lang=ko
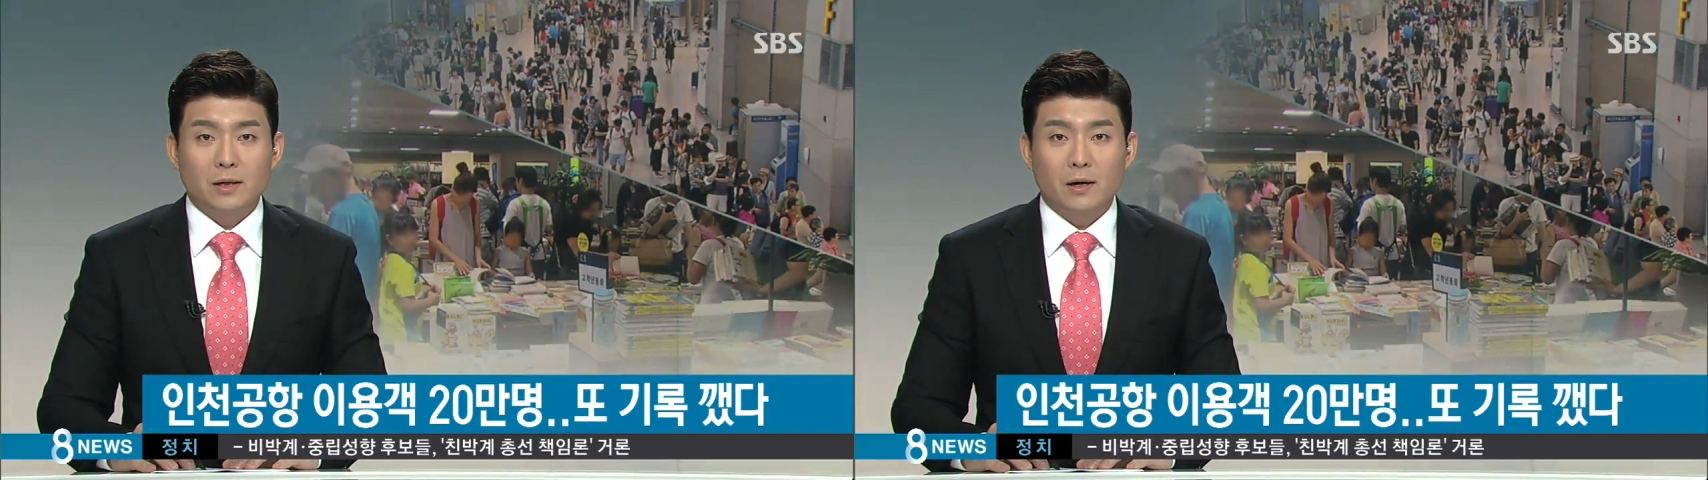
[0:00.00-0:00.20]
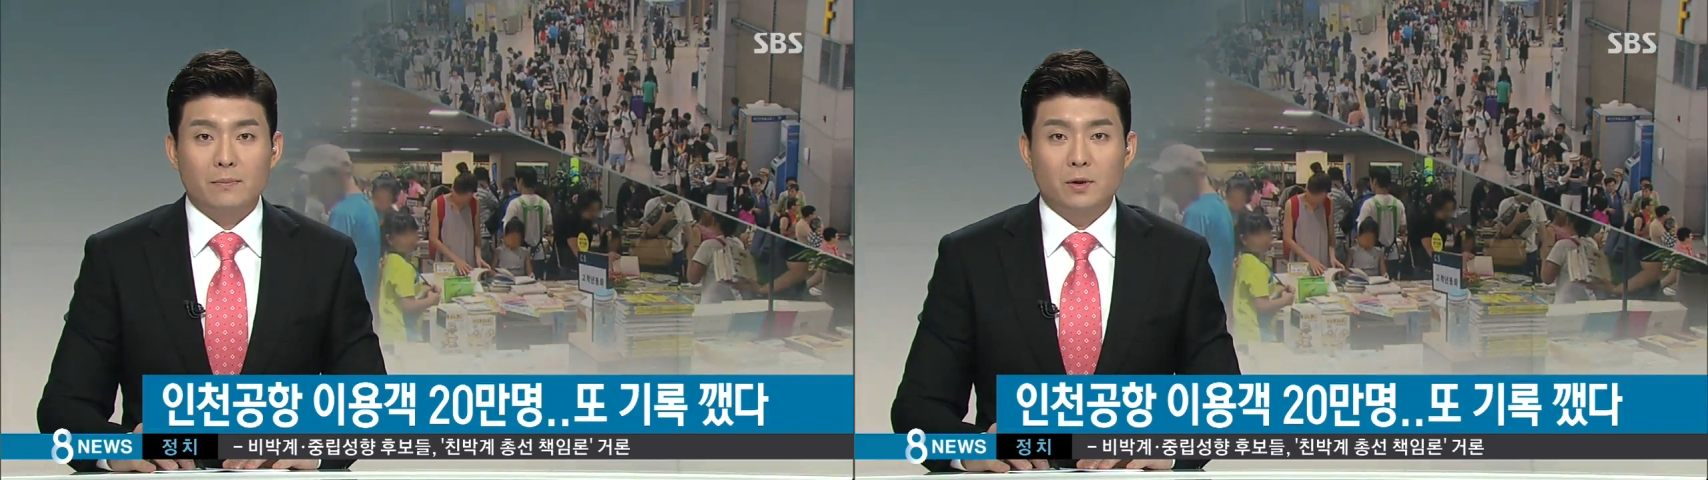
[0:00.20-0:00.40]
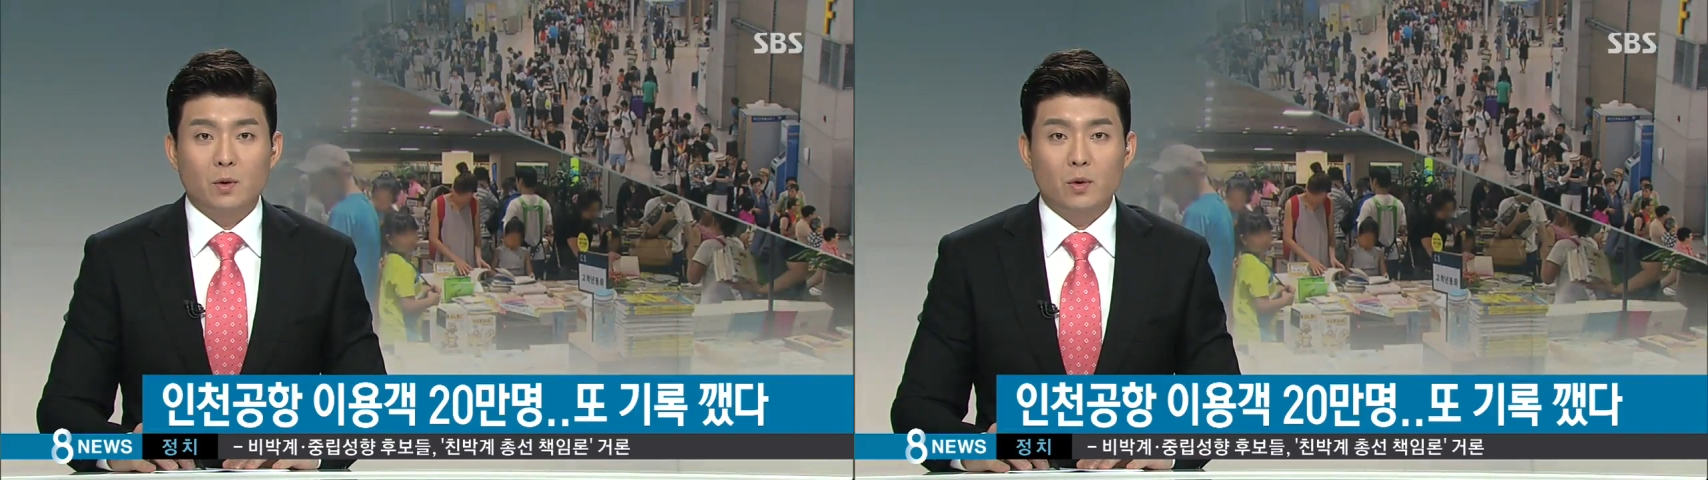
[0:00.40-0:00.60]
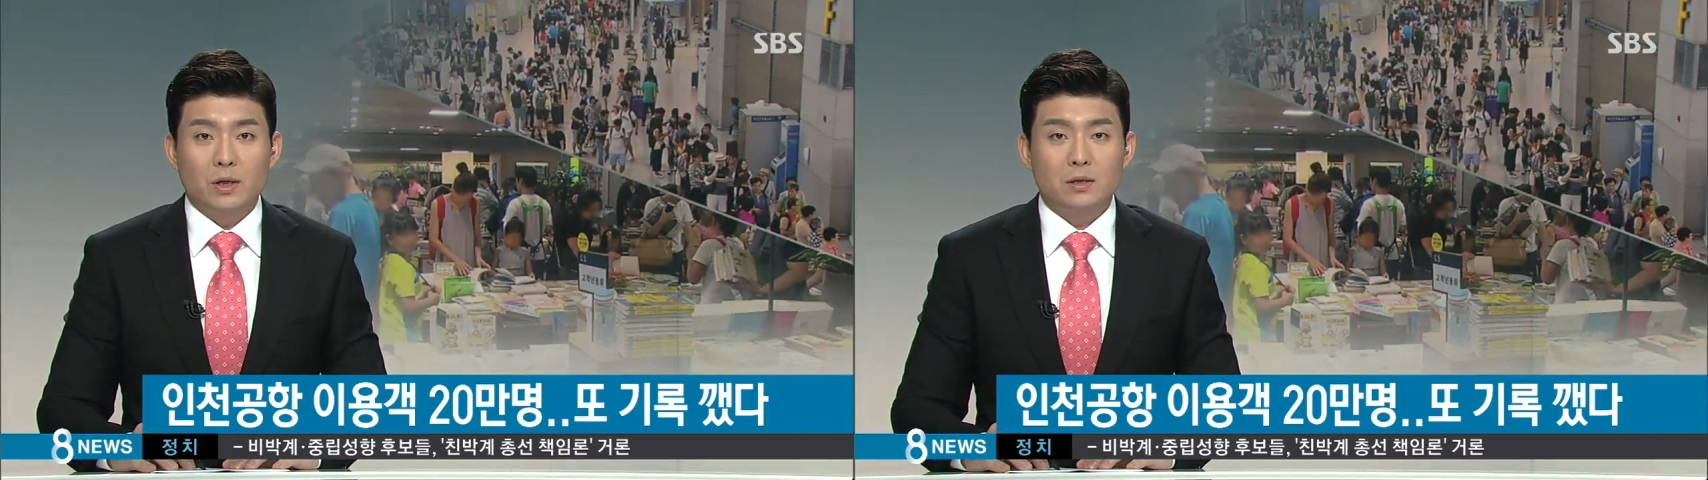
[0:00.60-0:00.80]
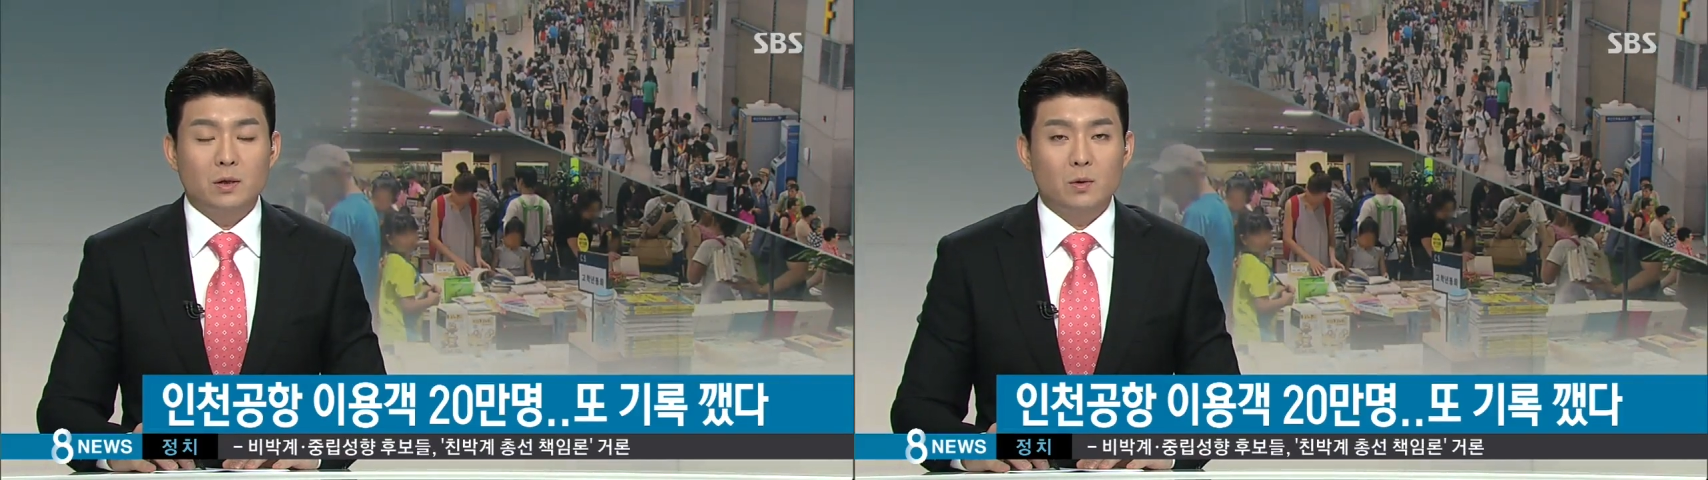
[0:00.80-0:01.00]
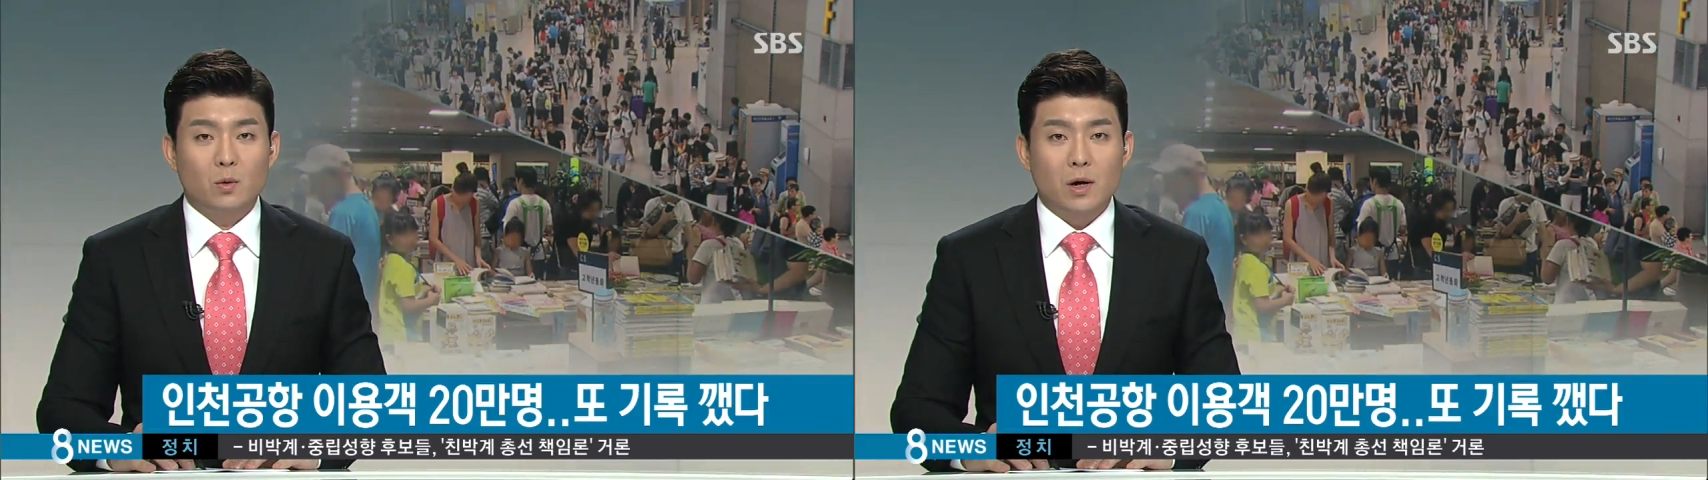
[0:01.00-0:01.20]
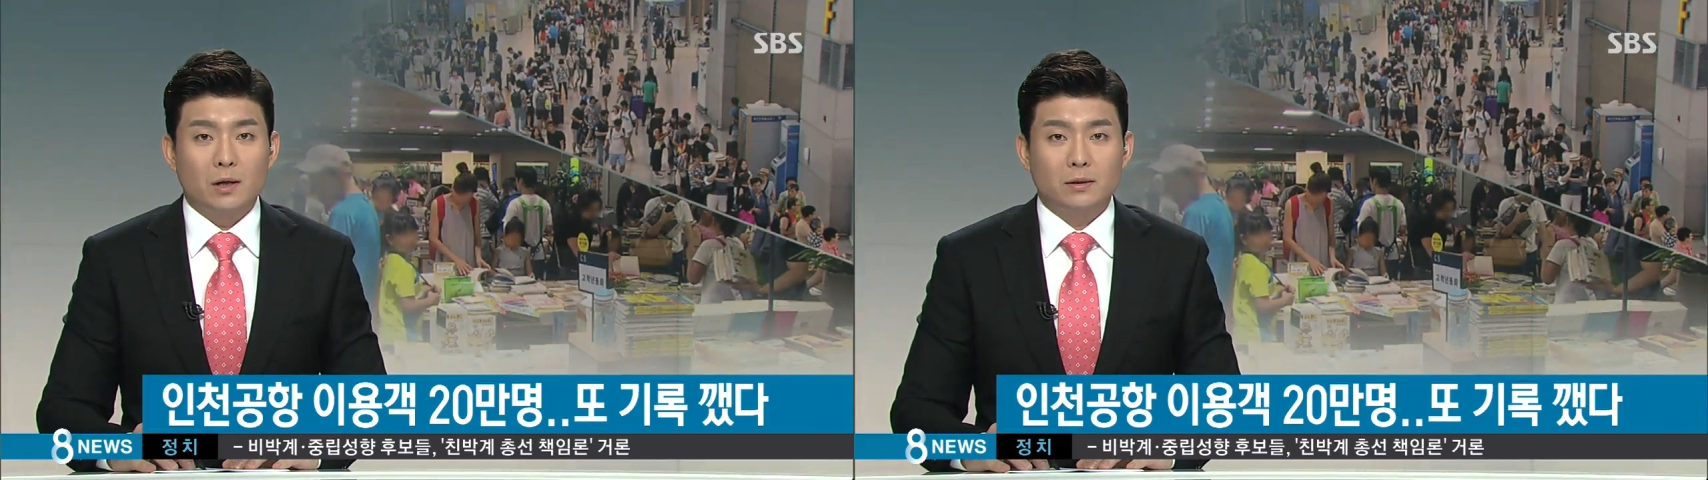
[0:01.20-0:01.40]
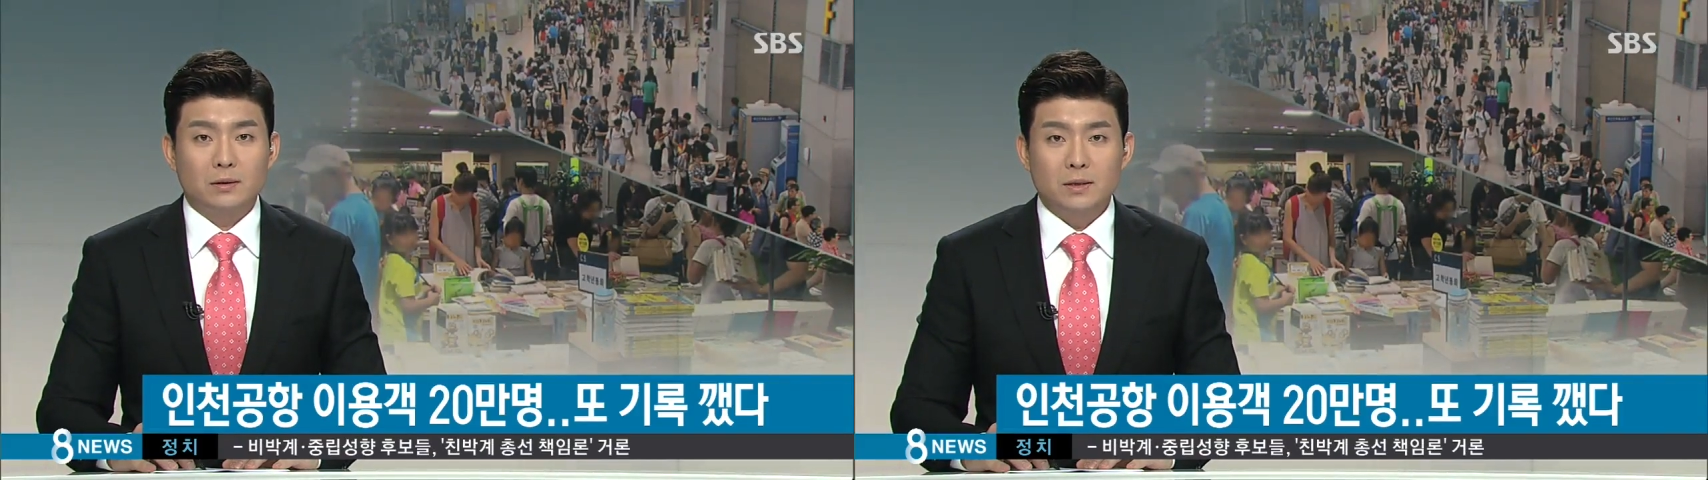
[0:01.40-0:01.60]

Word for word: 사람들로 인천공항은